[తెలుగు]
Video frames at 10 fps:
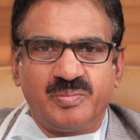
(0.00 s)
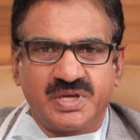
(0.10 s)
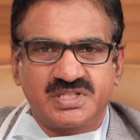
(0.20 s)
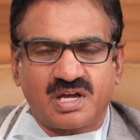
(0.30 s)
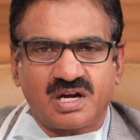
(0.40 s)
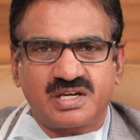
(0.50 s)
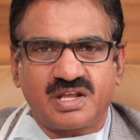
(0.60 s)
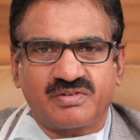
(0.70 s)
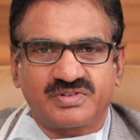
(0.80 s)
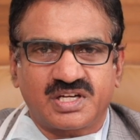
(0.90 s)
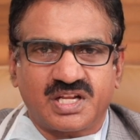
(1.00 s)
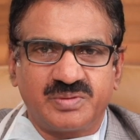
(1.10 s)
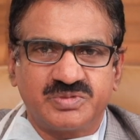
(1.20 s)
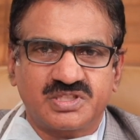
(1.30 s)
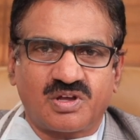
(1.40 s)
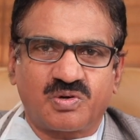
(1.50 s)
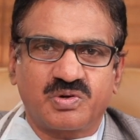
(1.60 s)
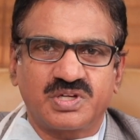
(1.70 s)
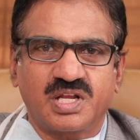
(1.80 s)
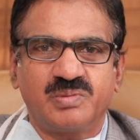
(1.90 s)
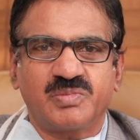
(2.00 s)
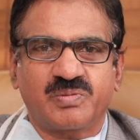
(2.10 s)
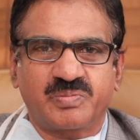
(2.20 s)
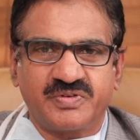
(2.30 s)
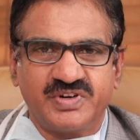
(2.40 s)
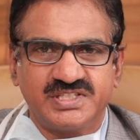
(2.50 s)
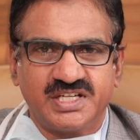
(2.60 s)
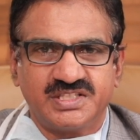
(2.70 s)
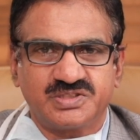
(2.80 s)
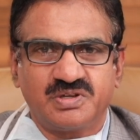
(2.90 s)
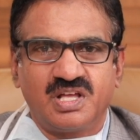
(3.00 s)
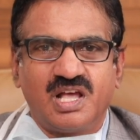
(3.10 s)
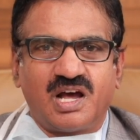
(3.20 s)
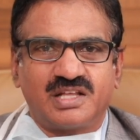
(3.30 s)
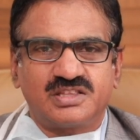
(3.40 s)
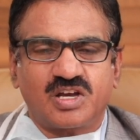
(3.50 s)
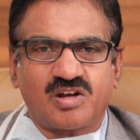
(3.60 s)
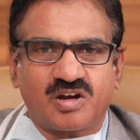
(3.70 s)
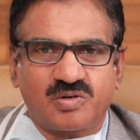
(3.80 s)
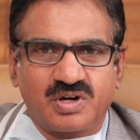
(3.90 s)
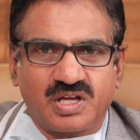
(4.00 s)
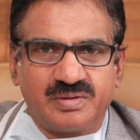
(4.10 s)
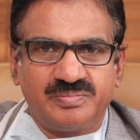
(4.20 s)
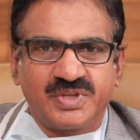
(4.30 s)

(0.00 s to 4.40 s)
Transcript: మెజారిటీ ఆఫ్ ద టైమ్స్ కరోనాని మనం ప్రివెంట్ చేయొచ్చు అంతేకాకుండా